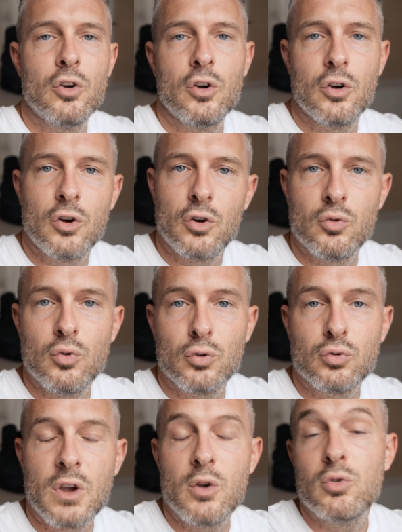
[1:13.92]
euh, ou
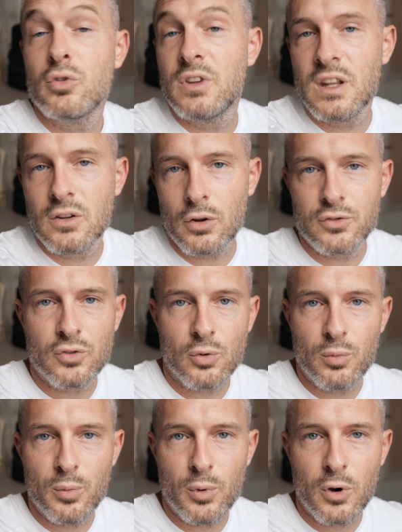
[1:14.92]
en tout cas une détente
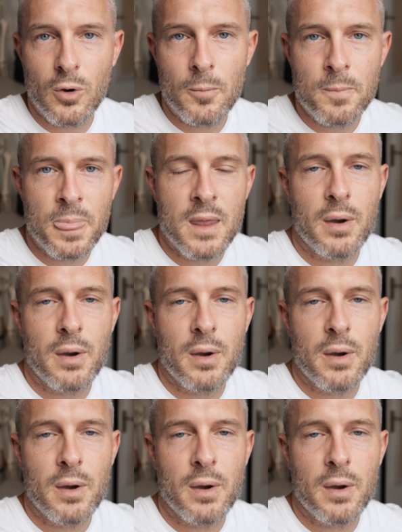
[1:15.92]
sur le moment.